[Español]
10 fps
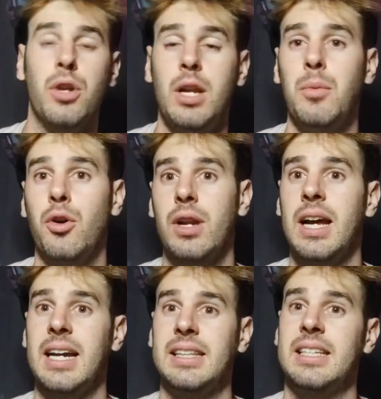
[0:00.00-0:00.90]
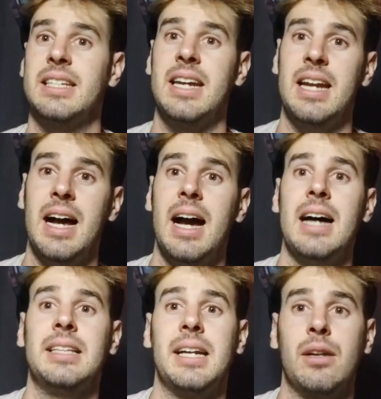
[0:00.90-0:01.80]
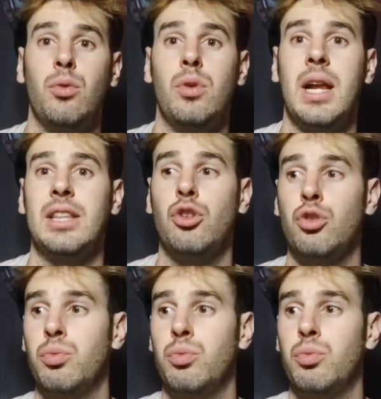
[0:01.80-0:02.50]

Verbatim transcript: porque a lo mejor la gente seguirá a Terra Luna